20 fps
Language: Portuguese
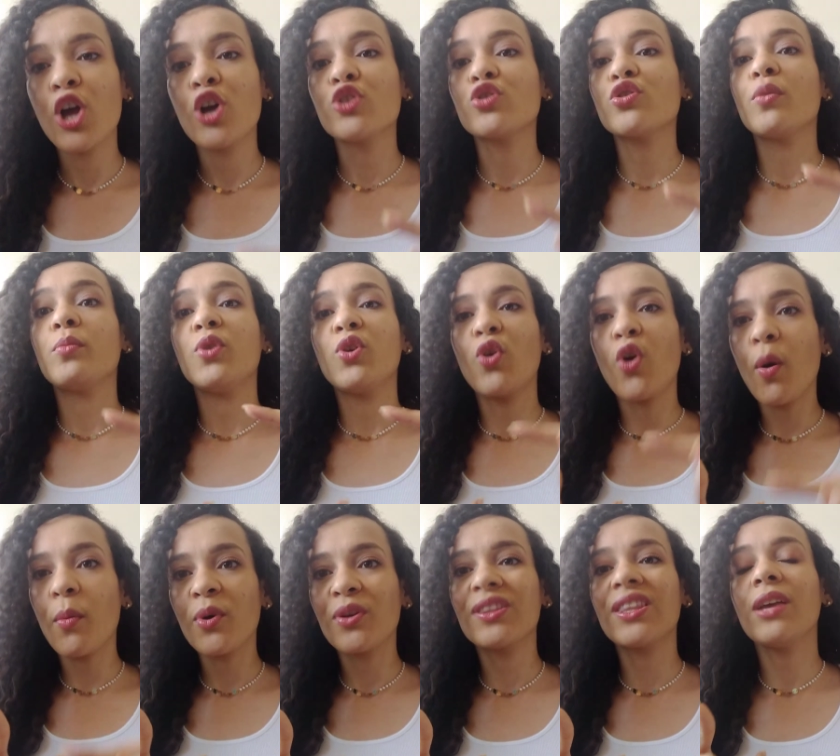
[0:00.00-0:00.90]
sobre
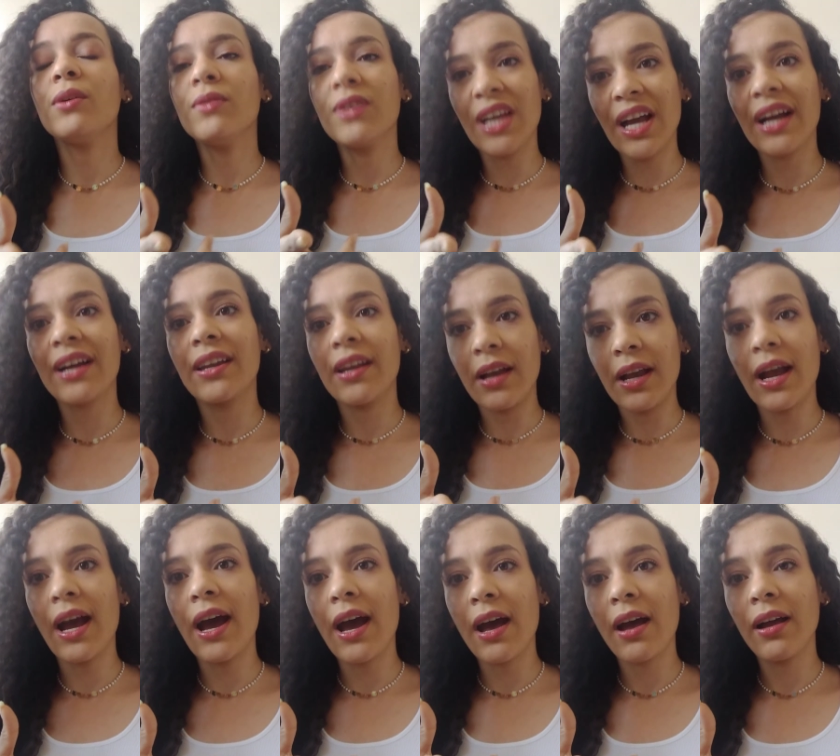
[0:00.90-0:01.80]
como eu tenho que
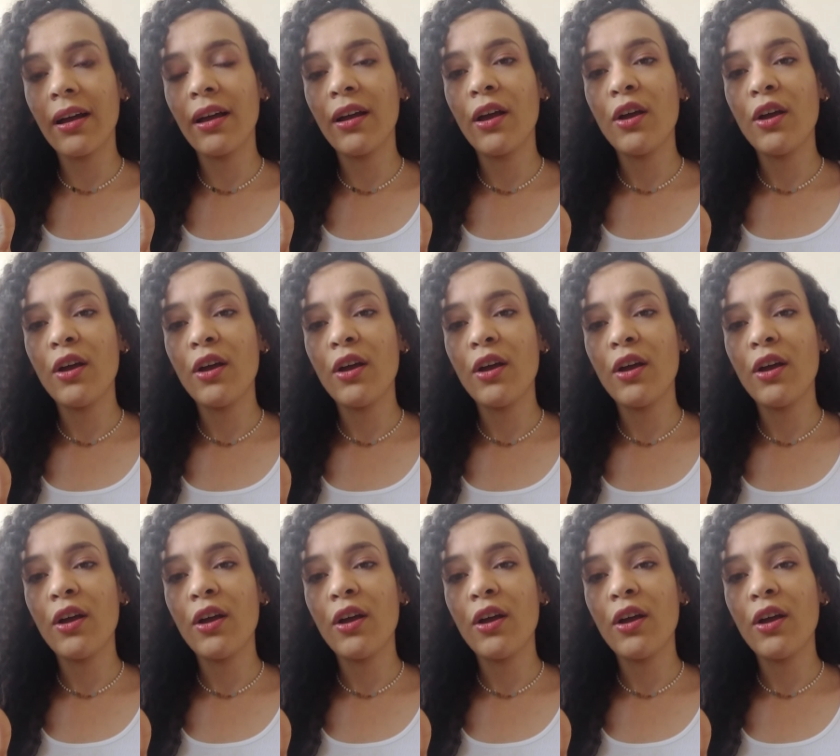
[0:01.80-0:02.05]
agregar